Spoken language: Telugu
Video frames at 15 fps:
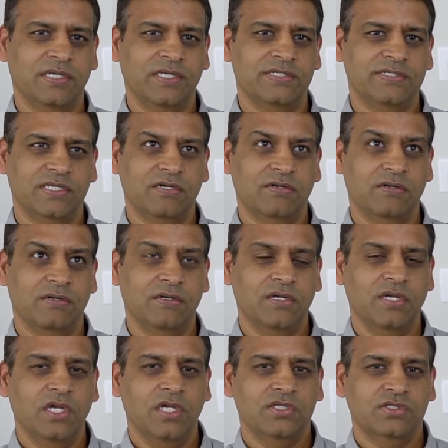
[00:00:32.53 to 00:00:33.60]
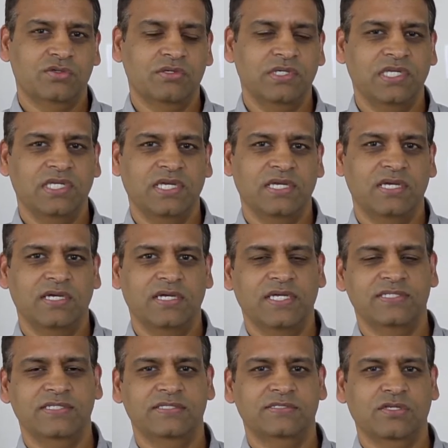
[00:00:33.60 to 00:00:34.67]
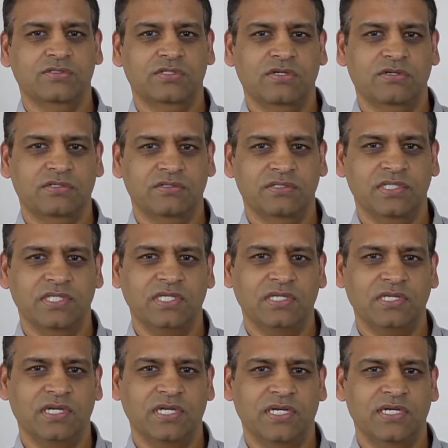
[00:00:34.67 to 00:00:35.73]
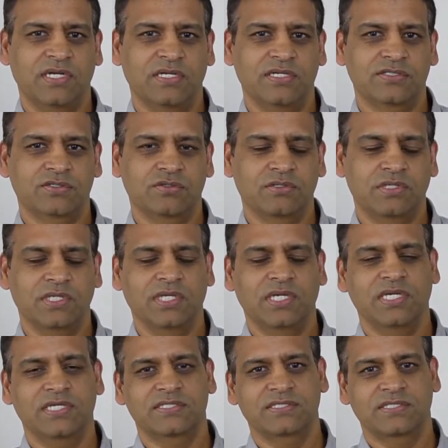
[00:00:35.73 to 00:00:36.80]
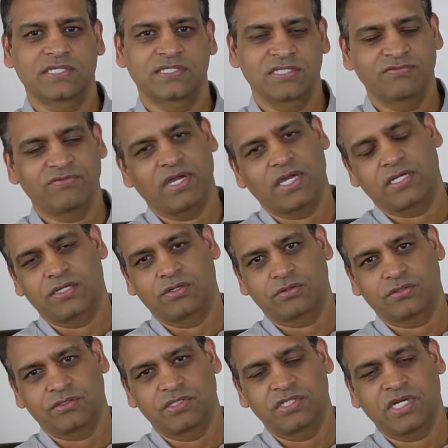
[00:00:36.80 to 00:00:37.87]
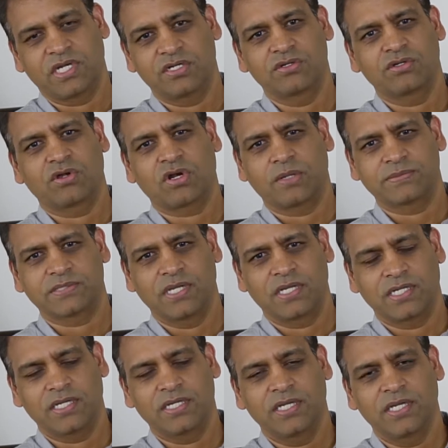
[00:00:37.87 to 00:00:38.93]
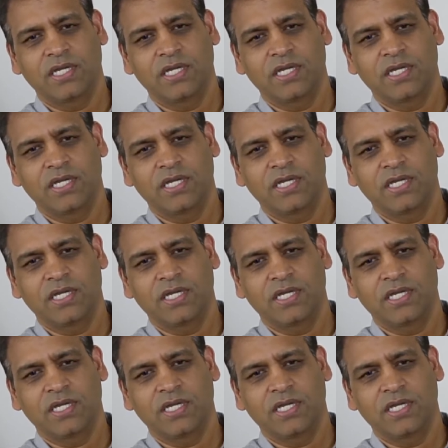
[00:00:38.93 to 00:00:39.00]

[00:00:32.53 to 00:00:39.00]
ఏస్ సోనీ ఏ సిక్స్ థౌజండ్ ఒకటి ఉంది అండ్ సోనీ ఏ సిక్స్టీ ఫైవ్ హండ్రెడ్ ఒకటి ఉంది రెండు క్రాప్స్ అంటే